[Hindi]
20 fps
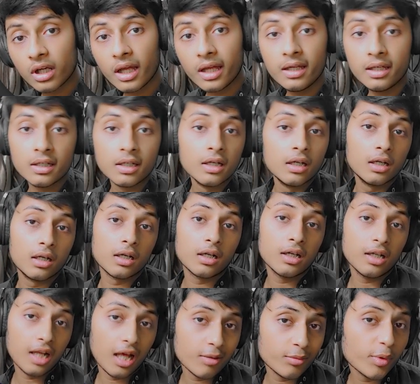हो चुका है
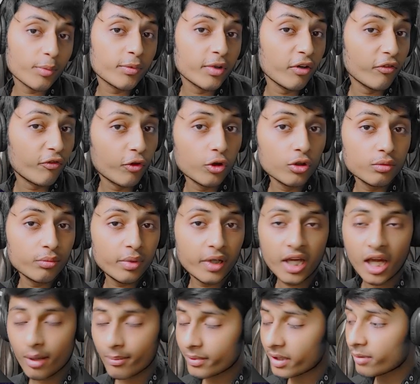अगर आप अपने फ़ोन
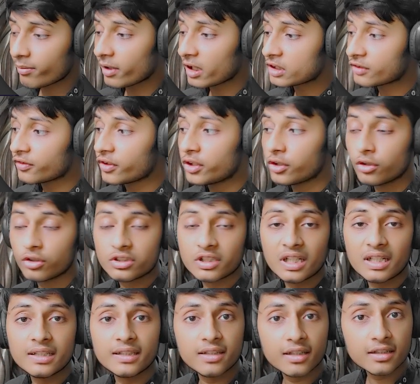पे हैं आपके पास
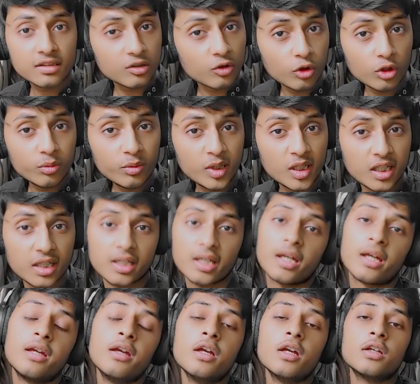विंडोज या लिनक्स कोई भी नहीं
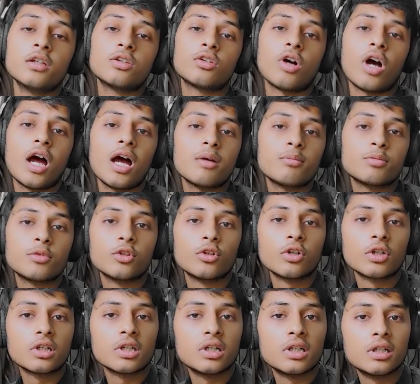है तो आप
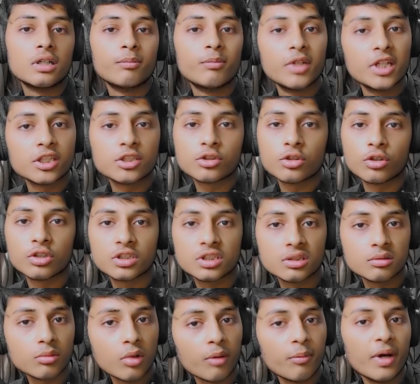लोग प्ले स्टोर
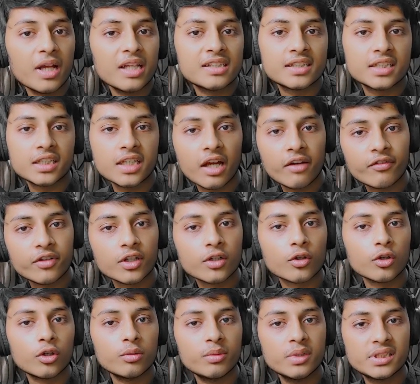से मोबाइल से या
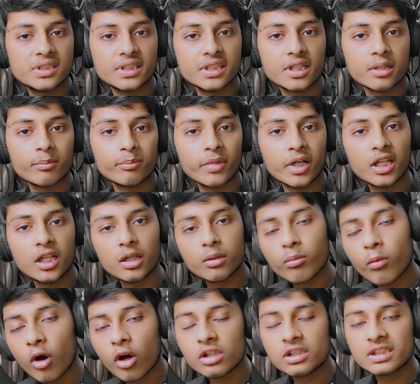फिर कोई भी सी
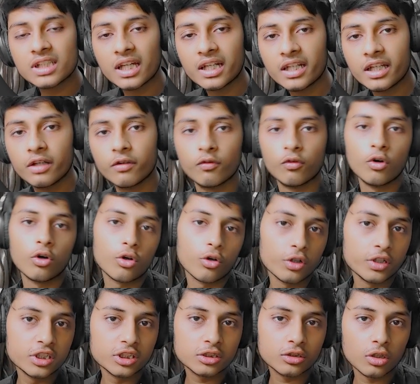कंपाइलर बहुत सारे हैं वो
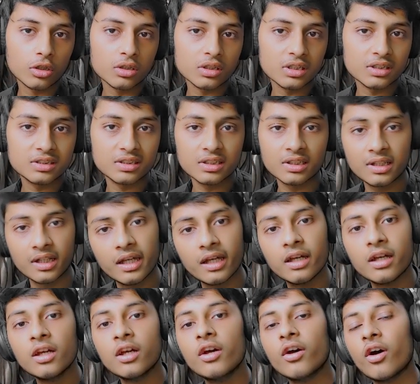को इंस्टॉल कर सकते
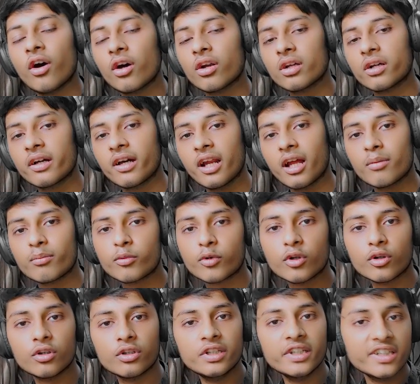हैं और अगर
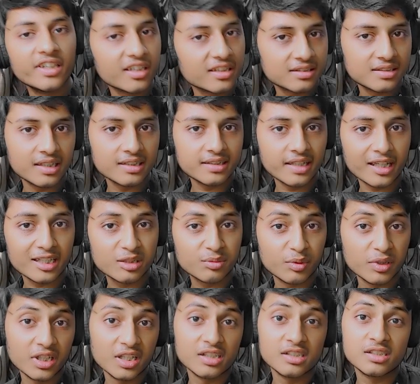आपको लिनक्स जैसा
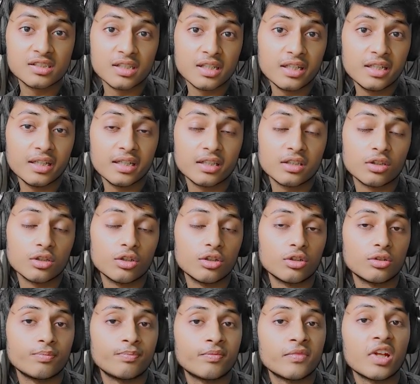एक्सपीरियंस चाहिए
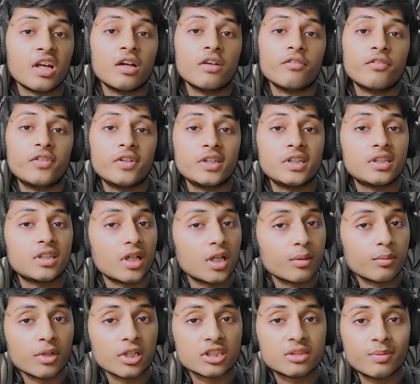तो फिर
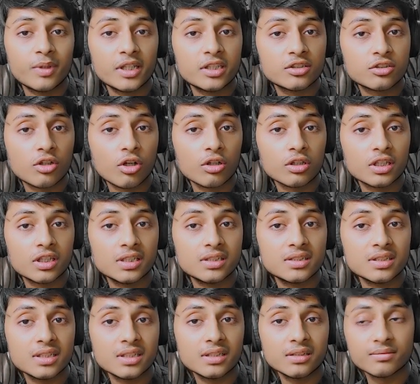टर्मक्स पे इंस्टॉल
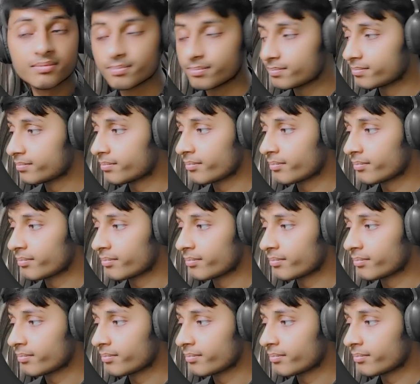कीजिए